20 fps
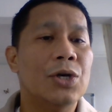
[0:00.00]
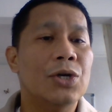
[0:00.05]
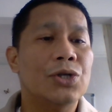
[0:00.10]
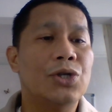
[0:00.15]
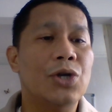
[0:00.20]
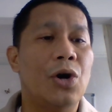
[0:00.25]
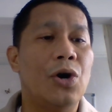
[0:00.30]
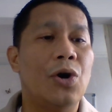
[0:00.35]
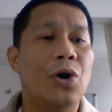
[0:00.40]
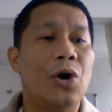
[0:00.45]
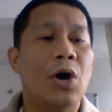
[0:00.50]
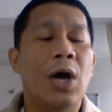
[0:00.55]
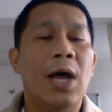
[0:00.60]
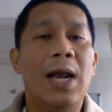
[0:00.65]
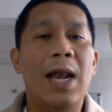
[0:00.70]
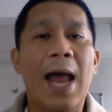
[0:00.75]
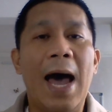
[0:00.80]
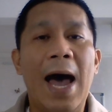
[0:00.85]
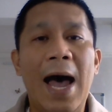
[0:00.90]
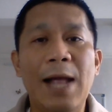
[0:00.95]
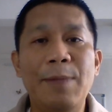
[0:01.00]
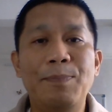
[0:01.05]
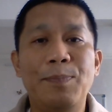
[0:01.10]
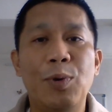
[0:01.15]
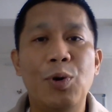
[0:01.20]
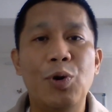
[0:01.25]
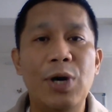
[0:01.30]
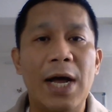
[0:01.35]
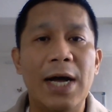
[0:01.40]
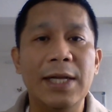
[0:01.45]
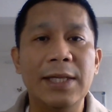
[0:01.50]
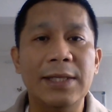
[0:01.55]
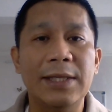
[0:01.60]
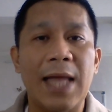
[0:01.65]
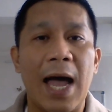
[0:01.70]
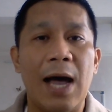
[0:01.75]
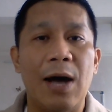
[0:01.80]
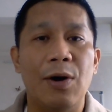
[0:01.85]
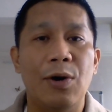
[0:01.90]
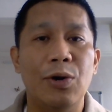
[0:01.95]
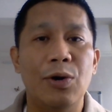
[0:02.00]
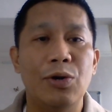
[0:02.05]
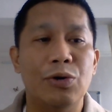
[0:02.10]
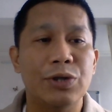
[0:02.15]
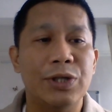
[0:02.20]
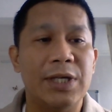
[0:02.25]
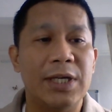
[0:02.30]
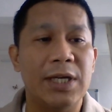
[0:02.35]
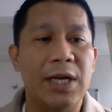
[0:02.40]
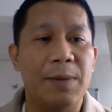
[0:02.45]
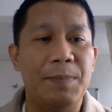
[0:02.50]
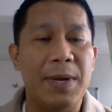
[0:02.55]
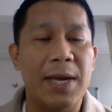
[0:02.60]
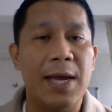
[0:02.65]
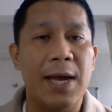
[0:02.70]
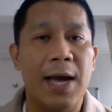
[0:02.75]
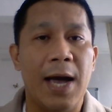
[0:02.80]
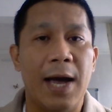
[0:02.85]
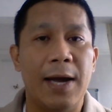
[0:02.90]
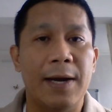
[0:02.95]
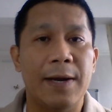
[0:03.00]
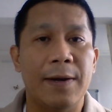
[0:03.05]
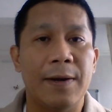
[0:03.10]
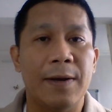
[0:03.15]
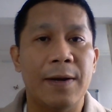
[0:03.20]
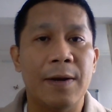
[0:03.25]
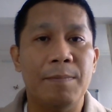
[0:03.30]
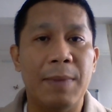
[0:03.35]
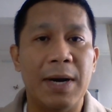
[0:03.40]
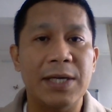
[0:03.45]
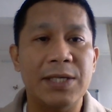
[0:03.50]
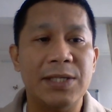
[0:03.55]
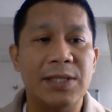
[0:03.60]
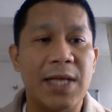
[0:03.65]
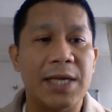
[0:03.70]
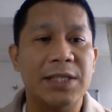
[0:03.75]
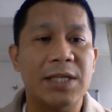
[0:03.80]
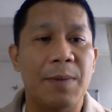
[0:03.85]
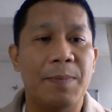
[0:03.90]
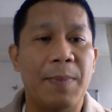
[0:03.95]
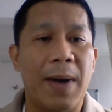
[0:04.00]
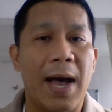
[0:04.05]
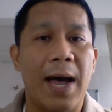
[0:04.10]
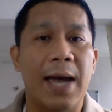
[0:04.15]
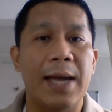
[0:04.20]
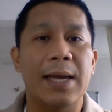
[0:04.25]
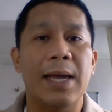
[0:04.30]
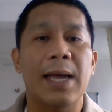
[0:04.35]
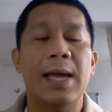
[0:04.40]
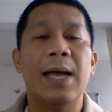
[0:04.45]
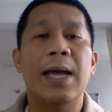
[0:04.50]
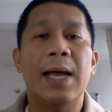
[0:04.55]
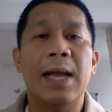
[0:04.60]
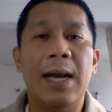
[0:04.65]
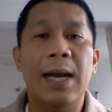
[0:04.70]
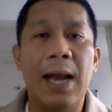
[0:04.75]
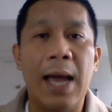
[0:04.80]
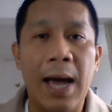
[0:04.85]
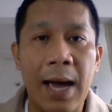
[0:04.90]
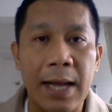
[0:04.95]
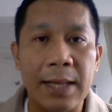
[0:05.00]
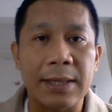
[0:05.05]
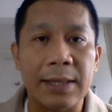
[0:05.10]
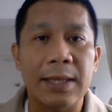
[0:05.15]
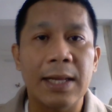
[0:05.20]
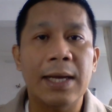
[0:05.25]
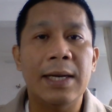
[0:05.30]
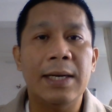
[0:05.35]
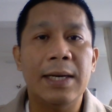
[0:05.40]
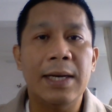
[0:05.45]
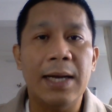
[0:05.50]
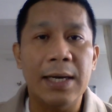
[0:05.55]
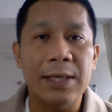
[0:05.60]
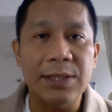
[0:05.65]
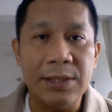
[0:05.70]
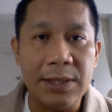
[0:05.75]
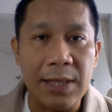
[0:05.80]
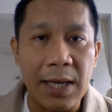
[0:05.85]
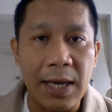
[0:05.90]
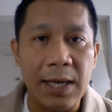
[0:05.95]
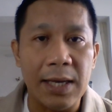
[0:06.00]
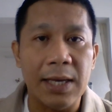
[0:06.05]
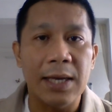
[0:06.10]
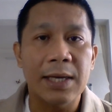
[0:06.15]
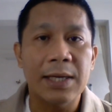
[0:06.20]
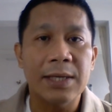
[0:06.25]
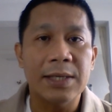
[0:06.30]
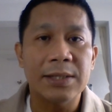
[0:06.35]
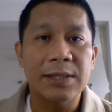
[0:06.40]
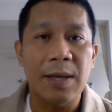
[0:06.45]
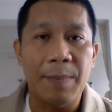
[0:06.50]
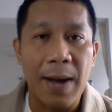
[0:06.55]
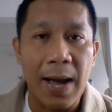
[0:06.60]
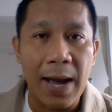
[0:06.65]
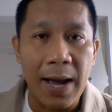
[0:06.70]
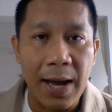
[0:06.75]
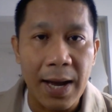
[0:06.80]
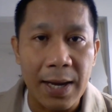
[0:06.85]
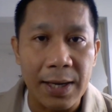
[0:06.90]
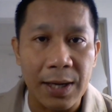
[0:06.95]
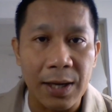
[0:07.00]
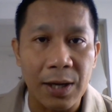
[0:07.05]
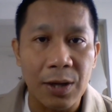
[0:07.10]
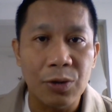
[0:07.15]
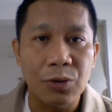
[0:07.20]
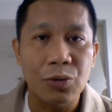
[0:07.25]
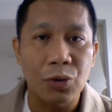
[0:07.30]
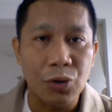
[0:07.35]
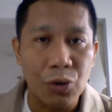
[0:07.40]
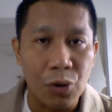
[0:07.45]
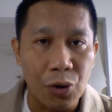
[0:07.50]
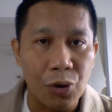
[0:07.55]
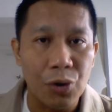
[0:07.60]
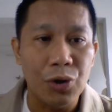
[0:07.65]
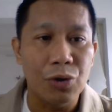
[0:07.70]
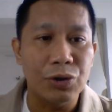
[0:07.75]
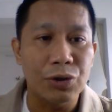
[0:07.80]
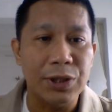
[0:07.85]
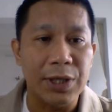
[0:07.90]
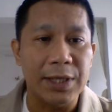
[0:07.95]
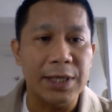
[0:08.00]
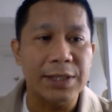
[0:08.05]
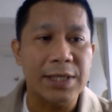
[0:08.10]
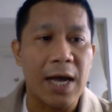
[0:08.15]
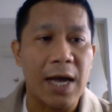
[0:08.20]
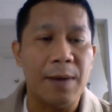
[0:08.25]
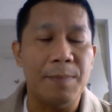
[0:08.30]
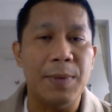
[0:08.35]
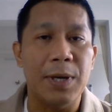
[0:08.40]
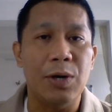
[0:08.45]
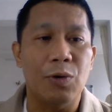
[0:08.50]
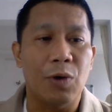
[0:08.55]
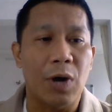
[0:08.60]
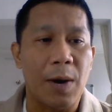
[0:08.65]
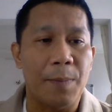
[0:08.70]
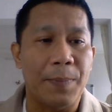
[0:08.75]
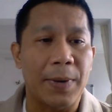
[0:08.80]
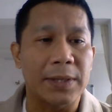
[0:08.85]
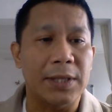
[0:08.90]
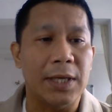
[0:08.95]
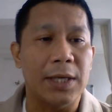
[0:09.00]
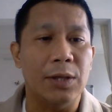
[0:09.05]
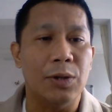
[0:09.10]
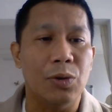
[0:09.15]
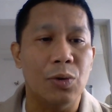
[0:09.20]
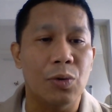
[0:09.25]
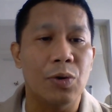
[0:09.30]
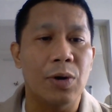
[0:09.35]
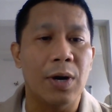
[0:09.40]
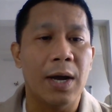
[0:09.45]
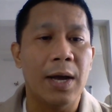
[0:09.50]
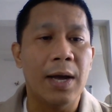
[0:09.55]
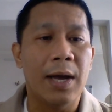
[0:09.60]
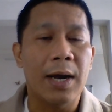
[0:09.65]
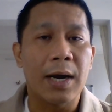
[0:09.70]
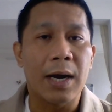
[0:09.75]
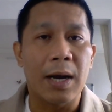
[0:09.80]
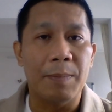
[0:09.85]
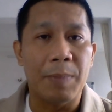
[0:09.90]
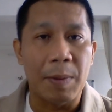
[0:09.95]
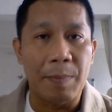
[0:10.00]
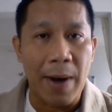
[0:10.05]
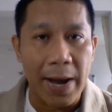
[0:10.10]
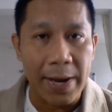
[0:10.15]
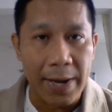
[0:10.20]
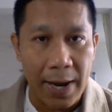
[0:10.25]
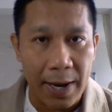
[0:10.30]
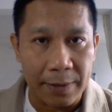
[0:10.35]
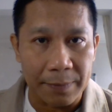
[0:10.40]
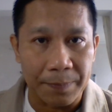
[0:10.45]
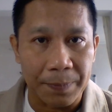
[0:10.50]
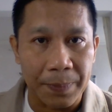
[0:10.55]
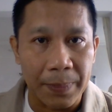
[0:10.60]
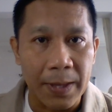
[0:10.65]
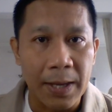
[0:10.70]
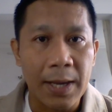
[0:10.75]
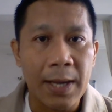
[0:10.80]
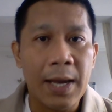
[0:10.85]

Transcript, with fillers: So, lahat po ng tao nung sinabihang mag-stay sa bahay, lahat nag-stay sa bahay. Totoo yung sinasabi nung kapatid nung kababayan.